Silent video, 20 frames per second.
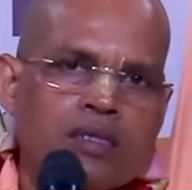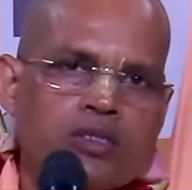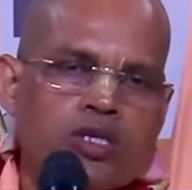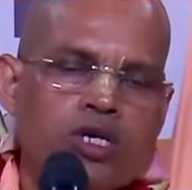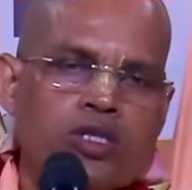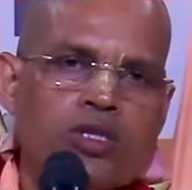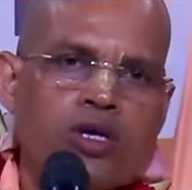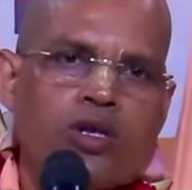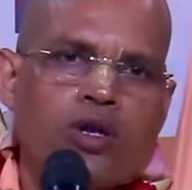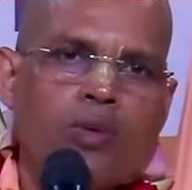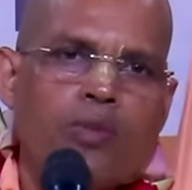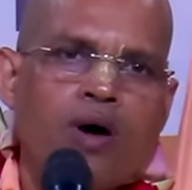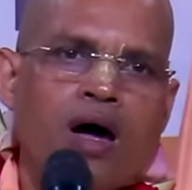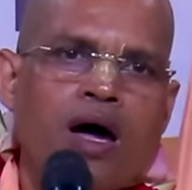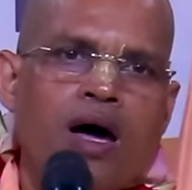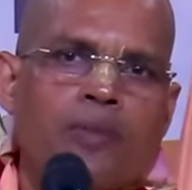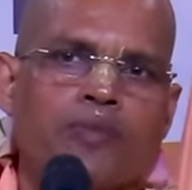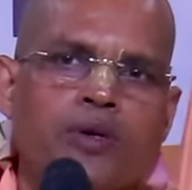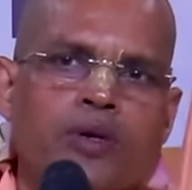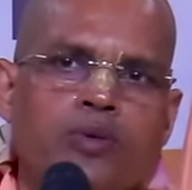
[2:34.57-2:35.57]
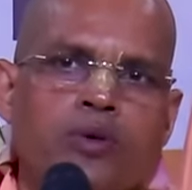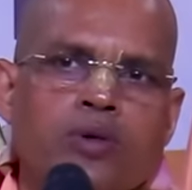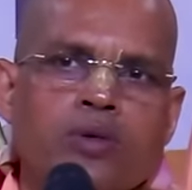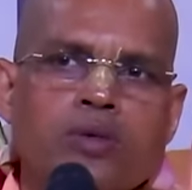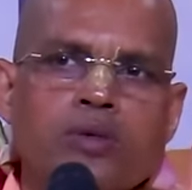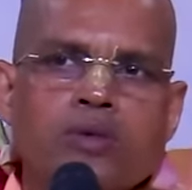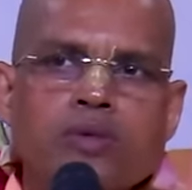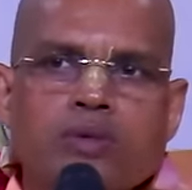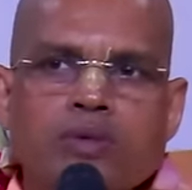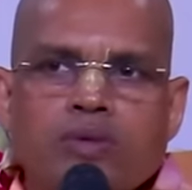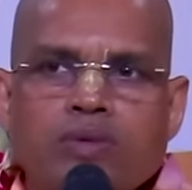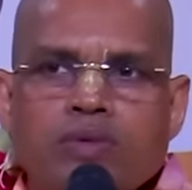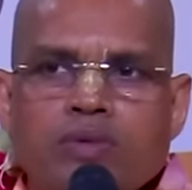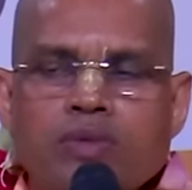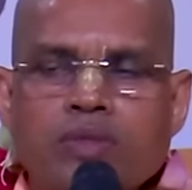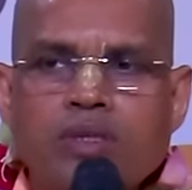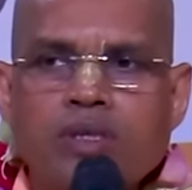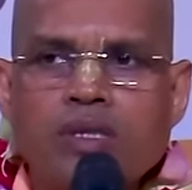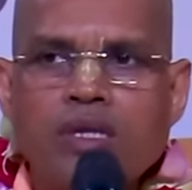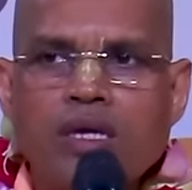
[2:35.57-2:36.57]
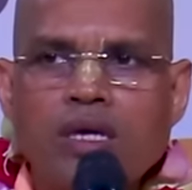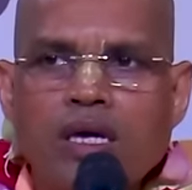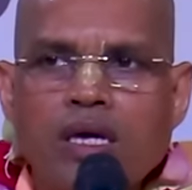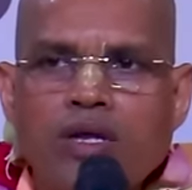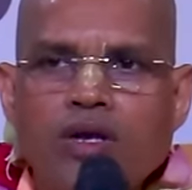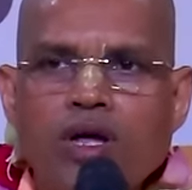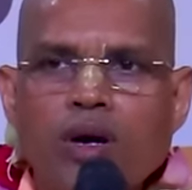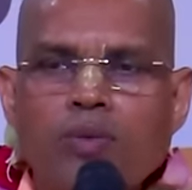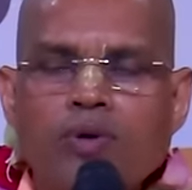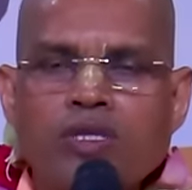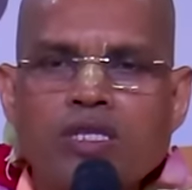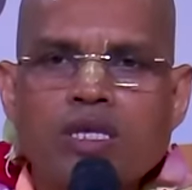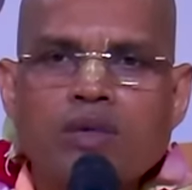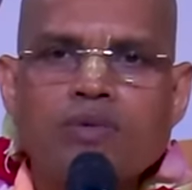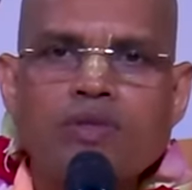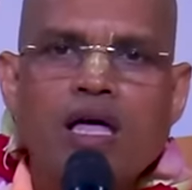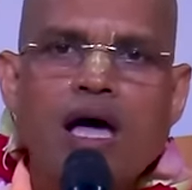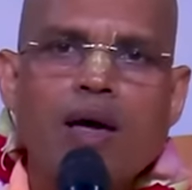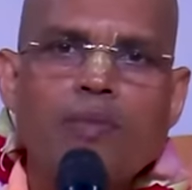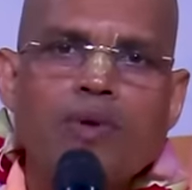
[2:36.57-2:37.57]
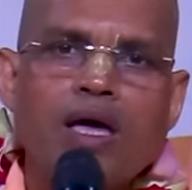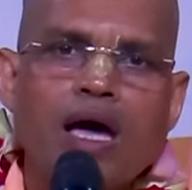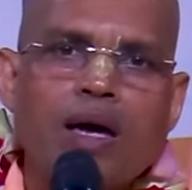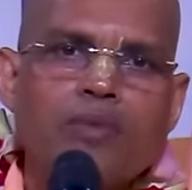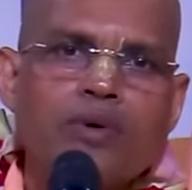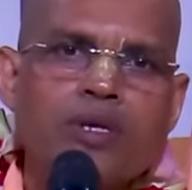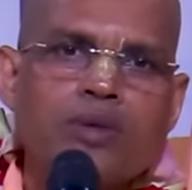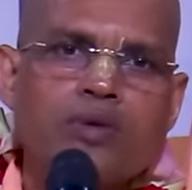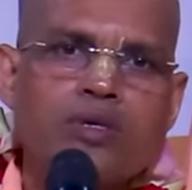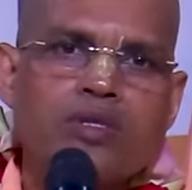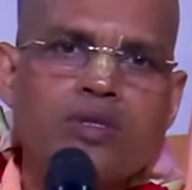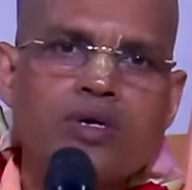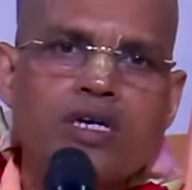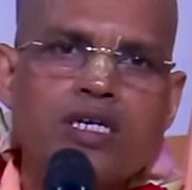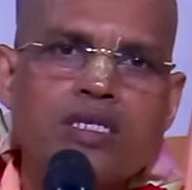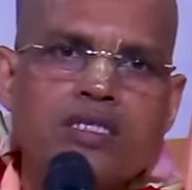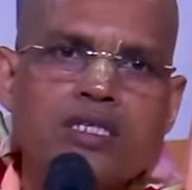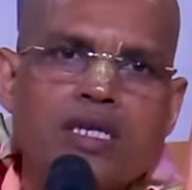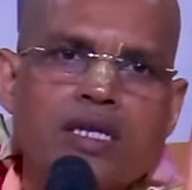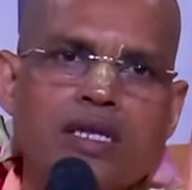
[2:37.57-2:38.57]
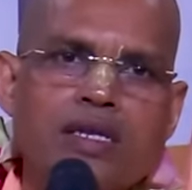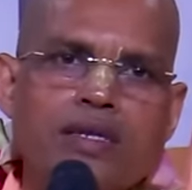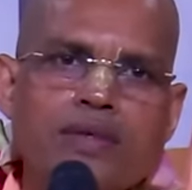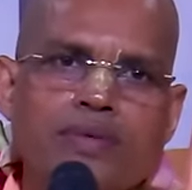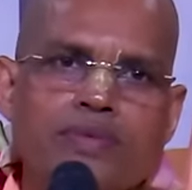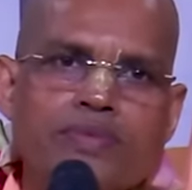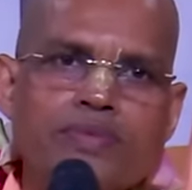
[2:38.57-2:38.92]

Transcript: চৈতন্য মহাপ্রভু এ নবদ্বীপ ধামে আবির্ভূত হয়েছিলেন